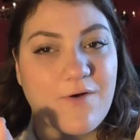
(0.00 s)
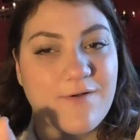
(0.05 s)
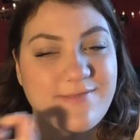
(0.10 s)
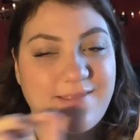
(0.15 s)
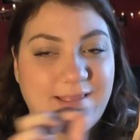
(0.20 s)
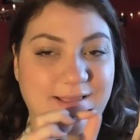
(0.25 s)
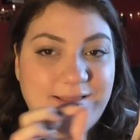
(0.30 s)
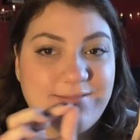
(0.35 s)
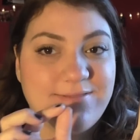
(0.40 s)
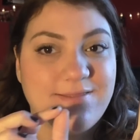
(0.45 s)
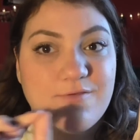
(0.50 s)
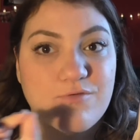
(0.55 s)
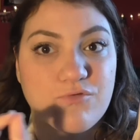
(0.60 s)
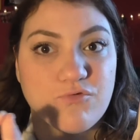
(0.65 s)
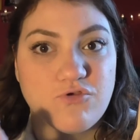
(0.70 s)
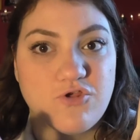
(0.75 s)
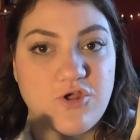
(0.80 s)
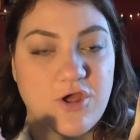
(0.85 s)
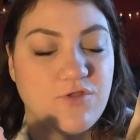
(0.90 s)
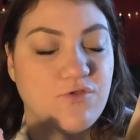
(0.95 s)
cose che ti
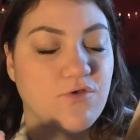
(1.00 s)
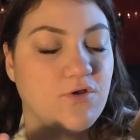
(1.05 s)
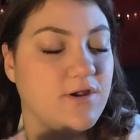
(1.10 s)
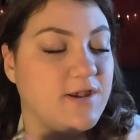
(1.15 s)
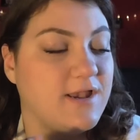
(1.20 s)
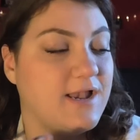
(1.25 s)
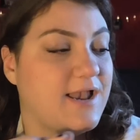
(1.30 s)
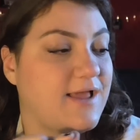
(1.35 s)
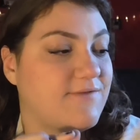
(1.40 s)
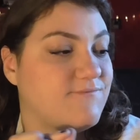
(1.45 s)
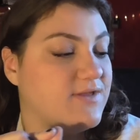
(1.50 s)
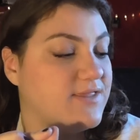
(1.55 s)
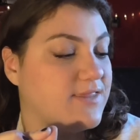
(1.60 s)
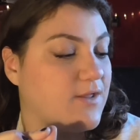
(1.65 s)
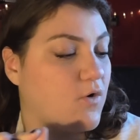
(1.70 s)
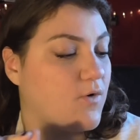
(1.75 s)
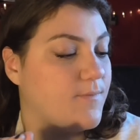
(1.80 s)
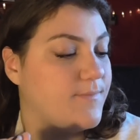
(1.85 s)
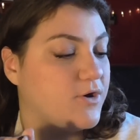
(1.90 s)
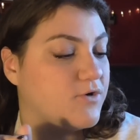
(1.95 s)
succedono nella
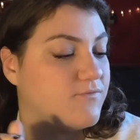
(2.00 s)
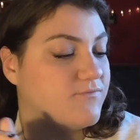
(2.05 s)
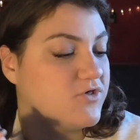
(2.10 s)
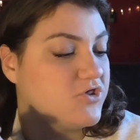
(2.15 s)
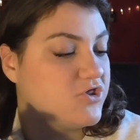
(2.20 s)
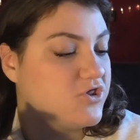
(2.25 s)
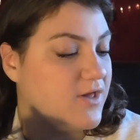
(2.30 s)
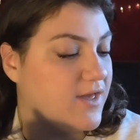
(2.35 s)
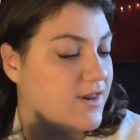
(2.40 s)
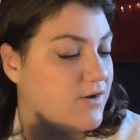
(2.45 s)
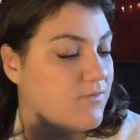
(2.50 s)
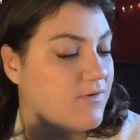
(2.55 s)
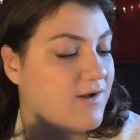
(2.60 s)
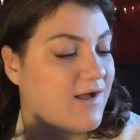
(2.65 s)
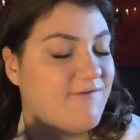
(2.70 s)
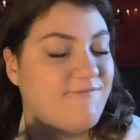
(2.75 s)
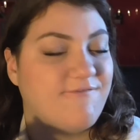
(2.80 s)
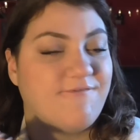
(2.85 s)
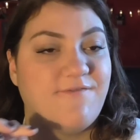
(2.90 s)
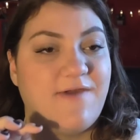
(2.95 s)
vita come rovesciare un
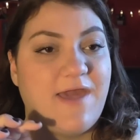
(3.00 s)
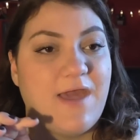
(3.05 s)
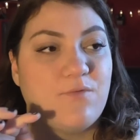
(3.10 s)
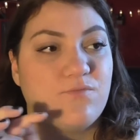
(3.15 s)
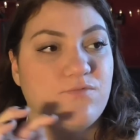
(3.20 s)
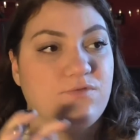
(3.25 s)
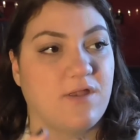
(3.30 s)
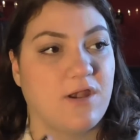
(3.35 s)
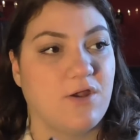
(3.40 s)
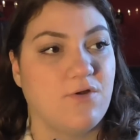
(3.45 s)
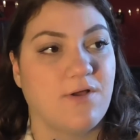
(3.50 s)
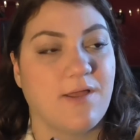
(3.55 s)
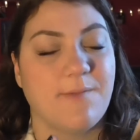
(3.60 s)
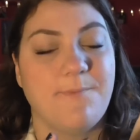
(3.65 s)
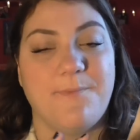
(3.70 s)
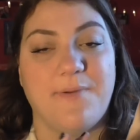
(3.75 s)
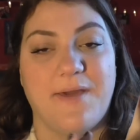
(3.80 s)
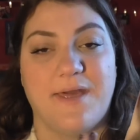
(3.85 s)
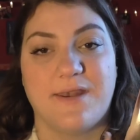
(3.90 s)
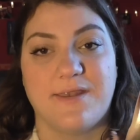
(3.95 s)
caffè, un treno che
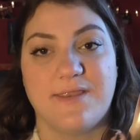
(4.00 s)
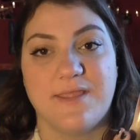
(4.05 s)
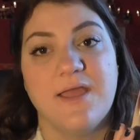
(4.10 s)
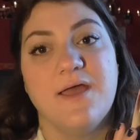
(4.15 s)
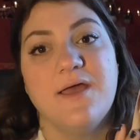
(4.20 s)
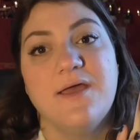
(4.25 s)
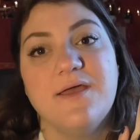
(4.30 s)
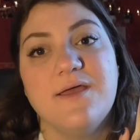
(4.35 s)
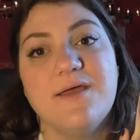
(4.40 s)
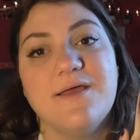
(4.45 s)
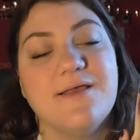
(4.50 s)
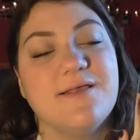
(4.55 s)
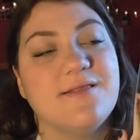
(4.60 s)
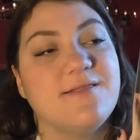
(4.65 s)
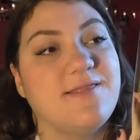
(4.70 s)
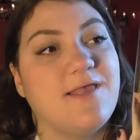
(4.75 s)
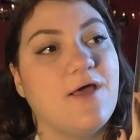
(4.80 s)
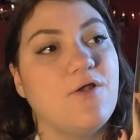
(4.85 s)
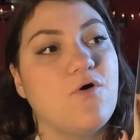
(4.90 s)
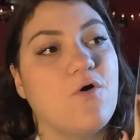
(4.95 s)
perdi,
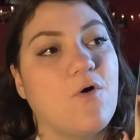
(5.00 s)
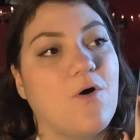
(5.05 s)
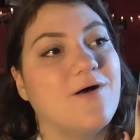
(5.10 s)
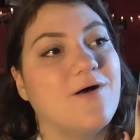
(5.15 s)
siano